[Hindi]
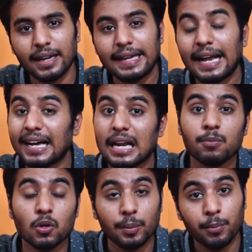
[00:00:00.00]
रैंक है अगर
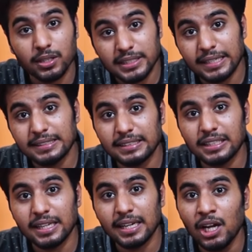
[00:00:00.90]
आपको कंप्यूटर साइंस ही
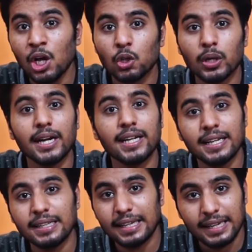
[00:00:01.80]
चाहिए तो
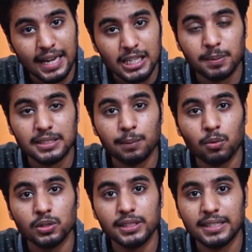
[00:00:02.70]
कैटेगरी थ्री के आसपास
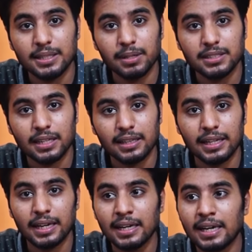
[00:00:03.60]
आपको सी e मिल
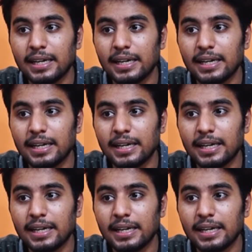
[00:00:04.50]
सकती है